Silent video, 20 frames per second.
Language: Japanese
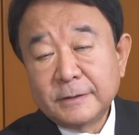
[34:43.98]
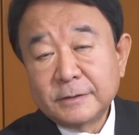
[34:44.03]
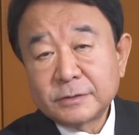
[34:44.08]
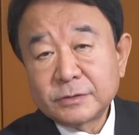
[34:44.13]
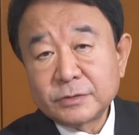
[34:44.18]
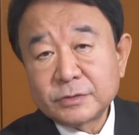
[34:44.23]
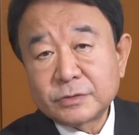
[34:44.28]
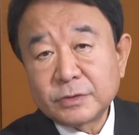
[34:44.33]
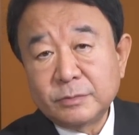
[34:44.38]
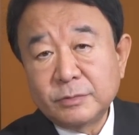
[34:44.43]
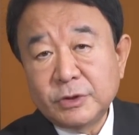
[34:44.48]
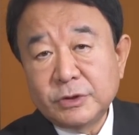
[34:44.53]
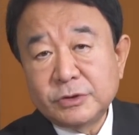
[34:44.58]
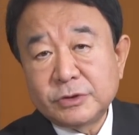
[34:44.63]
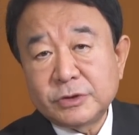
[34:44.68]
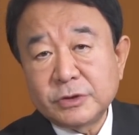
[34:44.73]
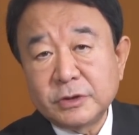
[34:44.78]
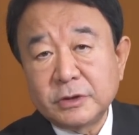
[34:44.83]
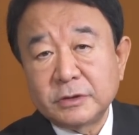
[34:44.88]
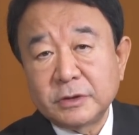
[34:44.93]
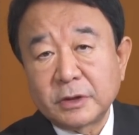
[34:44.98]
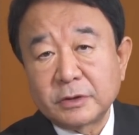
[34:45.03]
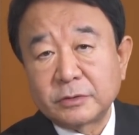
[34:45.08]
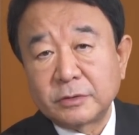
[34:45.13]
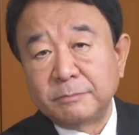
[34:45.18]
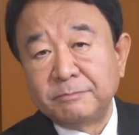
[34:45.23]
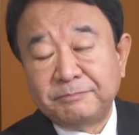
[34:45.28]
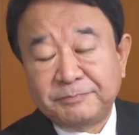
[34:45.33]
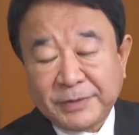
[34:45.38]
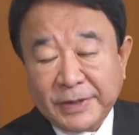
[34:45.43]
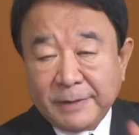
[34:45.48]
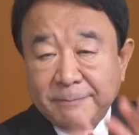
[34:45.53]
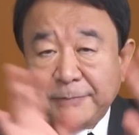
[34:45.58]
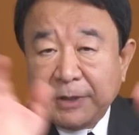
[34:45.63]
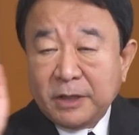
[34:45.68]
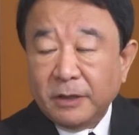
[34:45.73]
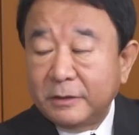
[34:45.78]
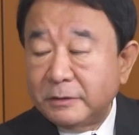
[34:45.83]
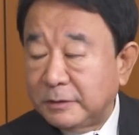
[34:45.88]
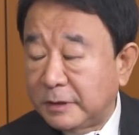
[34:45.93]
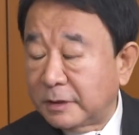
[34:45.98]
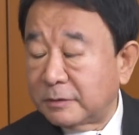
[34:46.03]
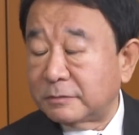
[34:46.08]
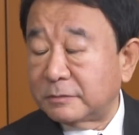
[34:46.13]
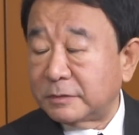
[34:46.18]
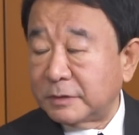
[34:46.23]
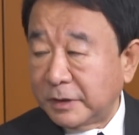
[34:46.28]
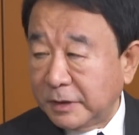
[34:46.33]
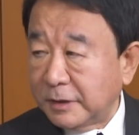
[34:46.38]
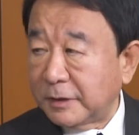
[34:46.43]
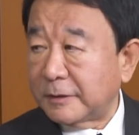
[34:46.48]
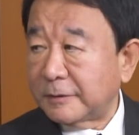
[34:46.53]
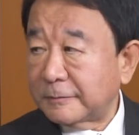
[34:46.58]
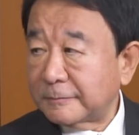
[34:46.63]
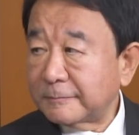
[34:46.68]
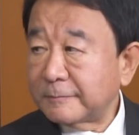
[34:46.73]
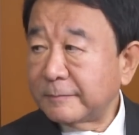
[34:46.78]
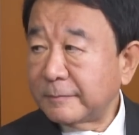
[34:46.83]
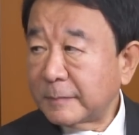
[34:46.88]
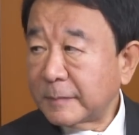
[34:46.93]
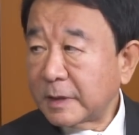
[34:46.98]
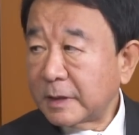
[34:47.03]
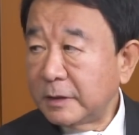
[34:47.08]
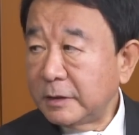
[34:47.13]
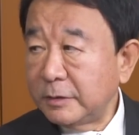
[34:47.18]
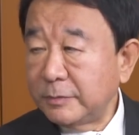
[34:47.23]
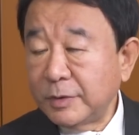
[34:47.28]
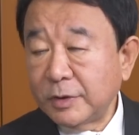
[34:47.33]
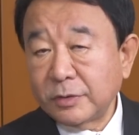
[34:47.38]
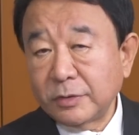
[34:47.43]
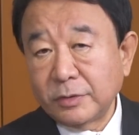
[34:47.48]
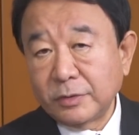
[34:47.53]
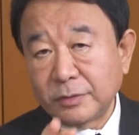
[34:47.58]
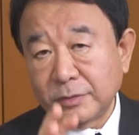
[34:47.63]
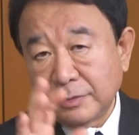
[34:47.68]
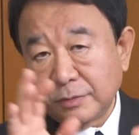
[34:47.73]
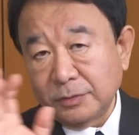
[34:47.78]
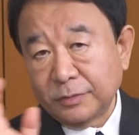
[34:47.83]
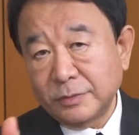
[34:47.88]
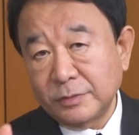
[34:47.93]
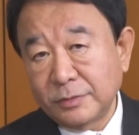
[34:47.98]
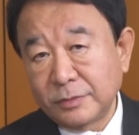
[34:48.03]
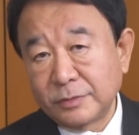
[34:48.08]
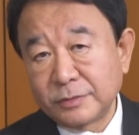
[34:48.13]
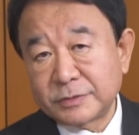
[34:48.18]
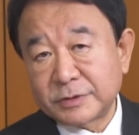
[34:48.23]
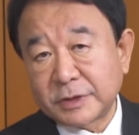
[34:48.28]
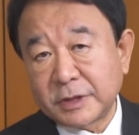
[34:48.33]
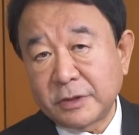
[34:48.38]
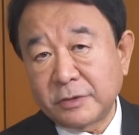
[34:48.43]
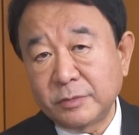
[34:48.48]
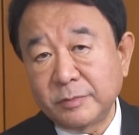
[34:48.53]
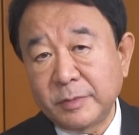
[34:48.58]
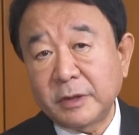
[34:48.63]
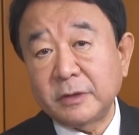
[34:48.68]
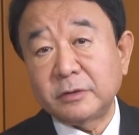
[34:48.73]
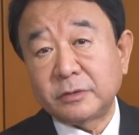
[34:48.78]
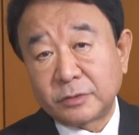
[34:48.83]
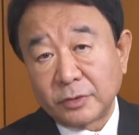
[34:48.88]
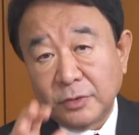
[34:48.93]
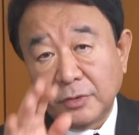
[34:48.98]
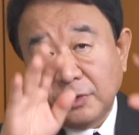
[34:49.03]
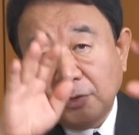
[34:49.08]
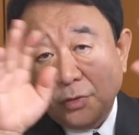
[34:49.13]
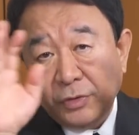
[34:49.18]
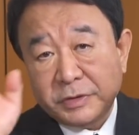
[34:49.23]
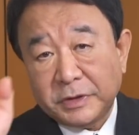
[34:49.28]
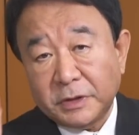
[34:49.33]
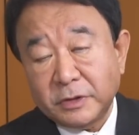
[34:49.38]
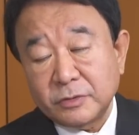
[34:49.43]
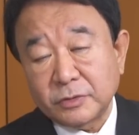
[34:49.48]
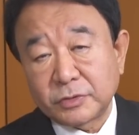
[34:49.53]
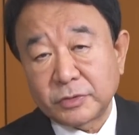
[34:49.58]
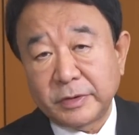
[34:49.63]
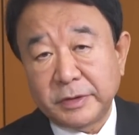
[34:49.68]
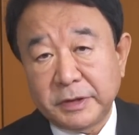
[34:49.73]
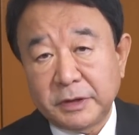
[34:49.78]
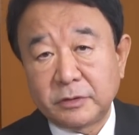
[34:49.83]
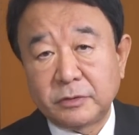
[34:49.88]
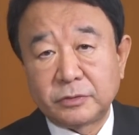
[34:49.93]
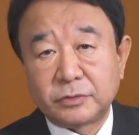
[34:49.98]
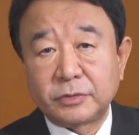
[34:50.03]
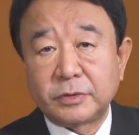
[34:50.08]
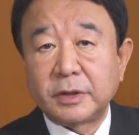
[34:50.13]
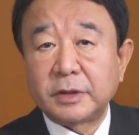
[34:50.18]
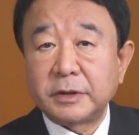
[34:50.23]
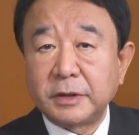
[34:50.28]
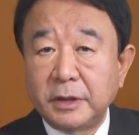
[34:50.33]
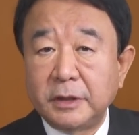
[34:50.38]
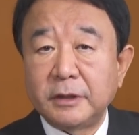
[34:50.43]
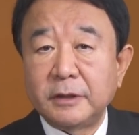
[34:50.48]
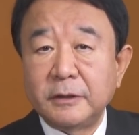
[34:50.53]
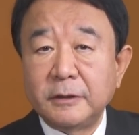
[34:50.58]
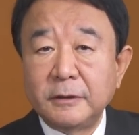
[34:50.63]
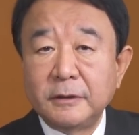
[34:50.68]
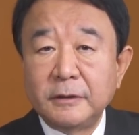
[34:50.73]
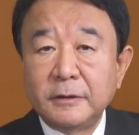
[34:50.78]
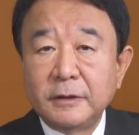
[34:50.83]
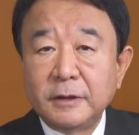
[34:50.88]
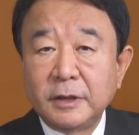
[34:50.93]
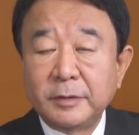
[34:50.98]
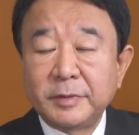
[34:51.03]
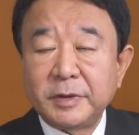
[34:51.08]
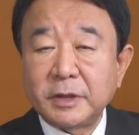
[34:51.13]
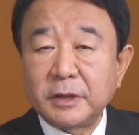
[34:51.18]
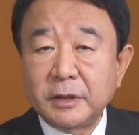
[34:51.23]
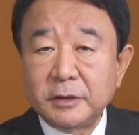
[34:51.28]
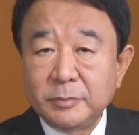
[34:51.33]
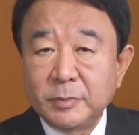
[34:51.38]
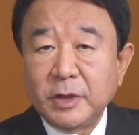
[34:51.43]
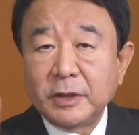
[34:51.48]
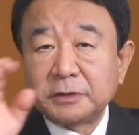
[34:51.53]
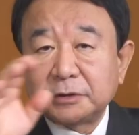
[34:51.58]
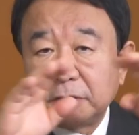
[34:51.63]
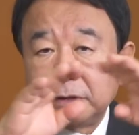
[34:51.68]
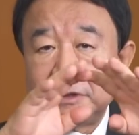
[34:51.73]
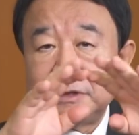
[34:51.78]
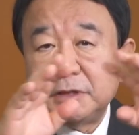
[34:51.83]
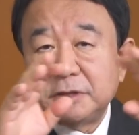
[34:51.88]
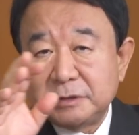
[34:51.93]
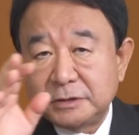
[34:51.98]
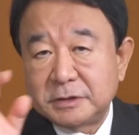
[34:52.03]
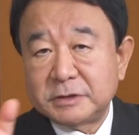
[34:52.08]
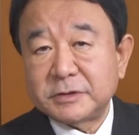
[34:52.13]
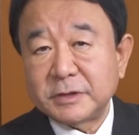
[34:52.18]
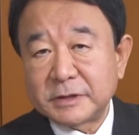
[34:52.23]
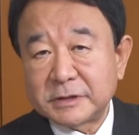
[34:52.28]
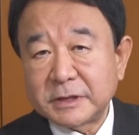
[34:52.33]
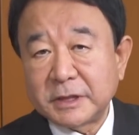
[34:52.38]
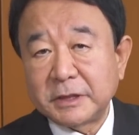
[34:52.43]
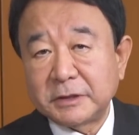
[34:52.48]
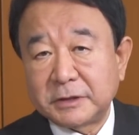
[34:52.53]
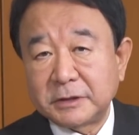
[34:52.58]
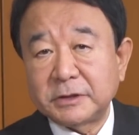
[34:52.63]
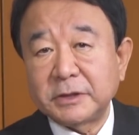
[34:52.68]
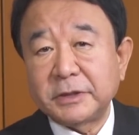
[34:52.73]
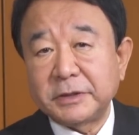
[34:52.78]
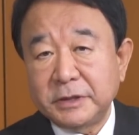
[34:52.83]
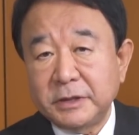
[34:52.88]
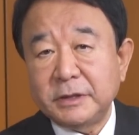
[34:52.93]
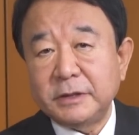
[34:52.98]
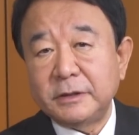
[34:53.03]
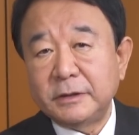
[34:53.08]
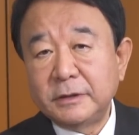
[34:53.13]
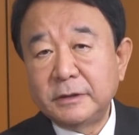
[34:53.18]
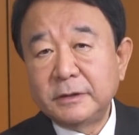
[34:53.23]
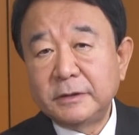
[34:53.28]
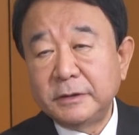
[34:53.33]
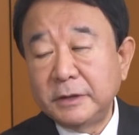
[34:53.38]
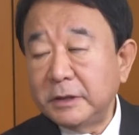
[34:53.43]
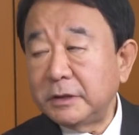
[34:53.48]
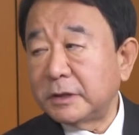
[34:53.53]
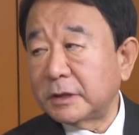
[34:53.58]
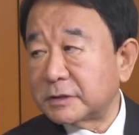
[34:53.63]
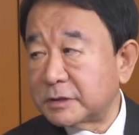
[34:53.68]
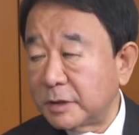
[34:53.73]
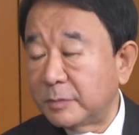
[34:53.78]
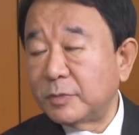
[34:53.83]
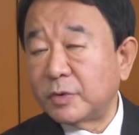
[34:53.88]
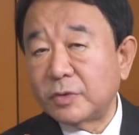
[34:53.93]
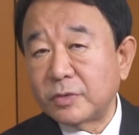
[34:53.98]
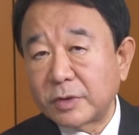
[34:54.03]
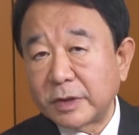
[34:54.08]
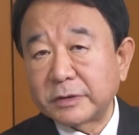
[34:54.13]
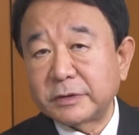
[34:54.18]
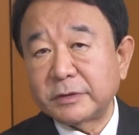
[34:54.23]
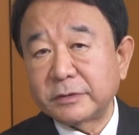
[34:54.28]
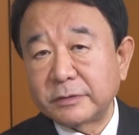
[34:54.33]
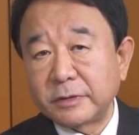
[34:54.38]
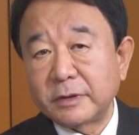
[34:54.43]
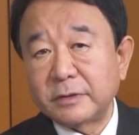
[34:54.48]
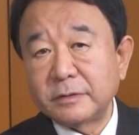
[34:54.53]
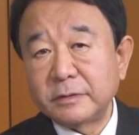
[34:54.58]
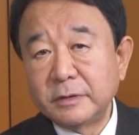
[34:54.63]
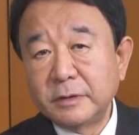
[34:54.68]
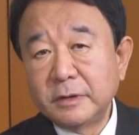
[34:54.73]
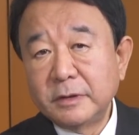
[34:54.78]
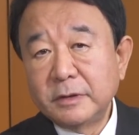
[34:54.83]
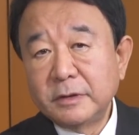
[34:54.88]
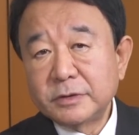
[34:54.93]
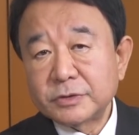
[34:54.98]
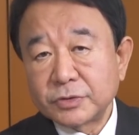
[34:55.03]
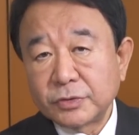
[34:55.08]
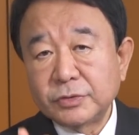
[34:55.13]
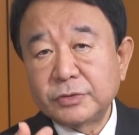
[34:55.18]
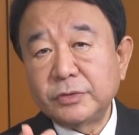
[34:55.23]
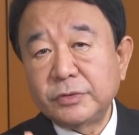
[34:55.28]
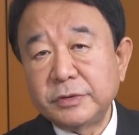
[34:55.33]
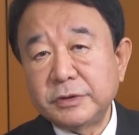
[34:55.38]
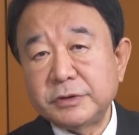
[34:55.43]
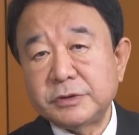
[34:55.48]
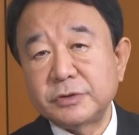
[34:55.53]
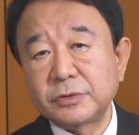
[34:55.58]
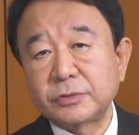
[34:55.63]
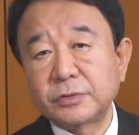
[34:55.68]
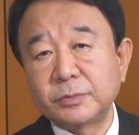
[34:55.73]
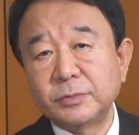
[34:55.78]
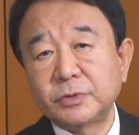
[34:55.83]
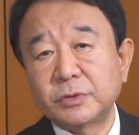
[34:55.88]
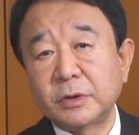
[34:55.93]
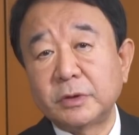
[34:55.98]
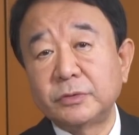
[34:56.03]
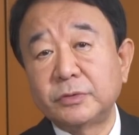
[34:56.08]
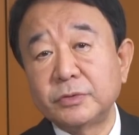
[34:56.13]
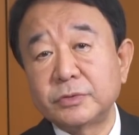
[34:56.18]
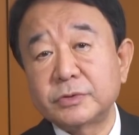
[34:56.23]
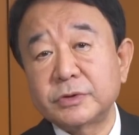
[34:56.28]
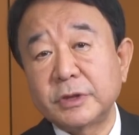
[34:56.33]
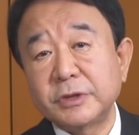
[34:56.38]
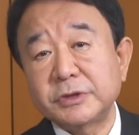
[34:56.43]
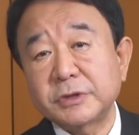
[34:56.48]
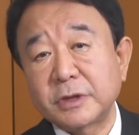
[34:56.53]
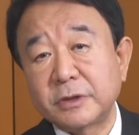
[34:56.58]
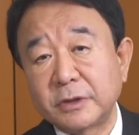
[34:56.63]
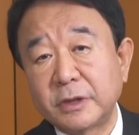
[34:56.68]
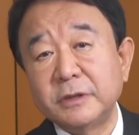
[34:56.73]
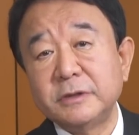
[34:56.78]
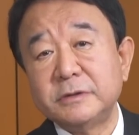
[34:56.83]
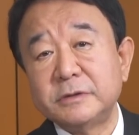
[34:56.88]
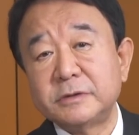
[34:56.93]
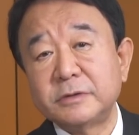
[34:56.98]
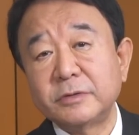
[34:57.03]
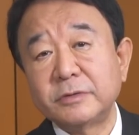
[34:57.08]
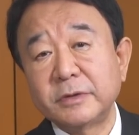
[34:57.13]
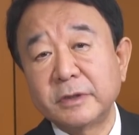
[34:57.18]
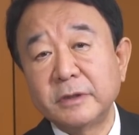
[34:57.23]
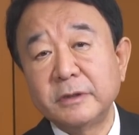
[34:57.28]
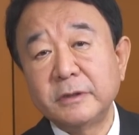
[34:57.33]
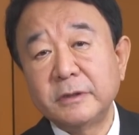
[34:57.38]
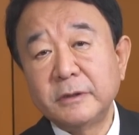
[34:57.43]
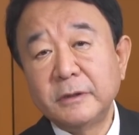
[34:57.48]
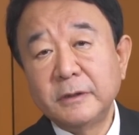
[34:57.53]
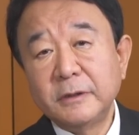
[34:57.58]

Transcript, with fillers: そうすると民主主義になるとバラバラになるんで今のスケールメリット大きいことはいいことだでアメリカにも当てに実はされてたり、ね、たくさん物を買ってくれるそういうのをいいしようと思ったら独裁しかないんですよね